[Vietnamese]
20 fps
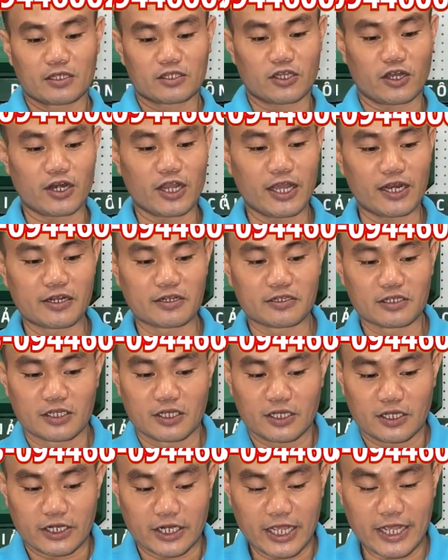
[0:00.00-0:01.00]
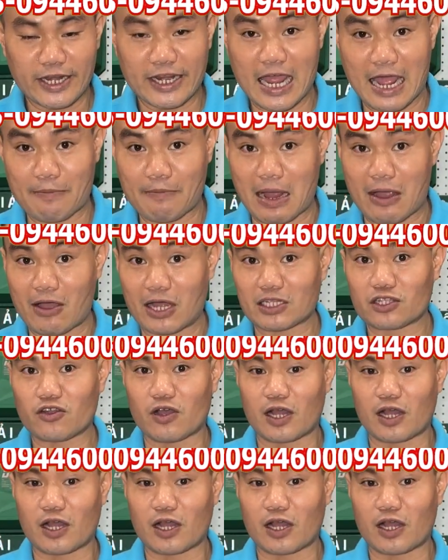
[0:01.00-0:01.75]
cho nên để đảm bảo an